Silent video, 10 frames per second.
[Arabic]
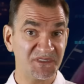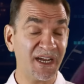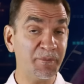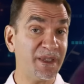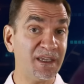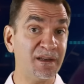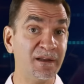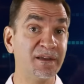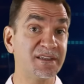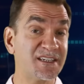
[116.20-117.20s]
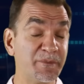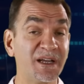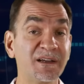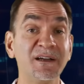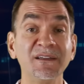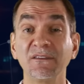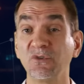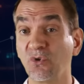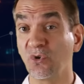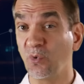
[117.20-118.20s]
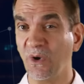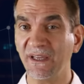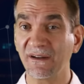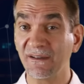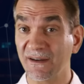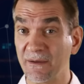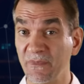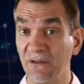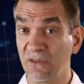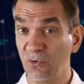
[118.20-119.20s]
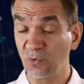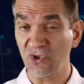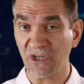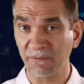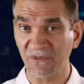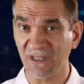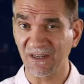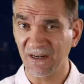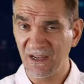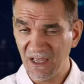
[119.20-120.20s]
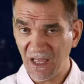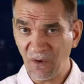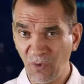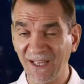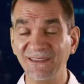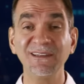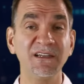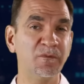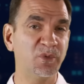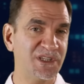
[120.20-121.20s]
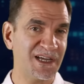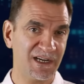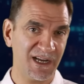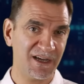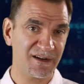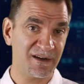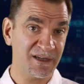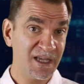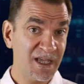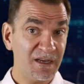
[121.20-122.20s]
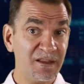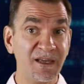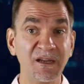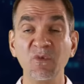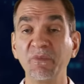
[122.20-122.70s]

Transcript: تحميل، سباقات، طرق وعرة، رمل، ثلوج، أمطار، أو حتى للبلدان الحارة لذلك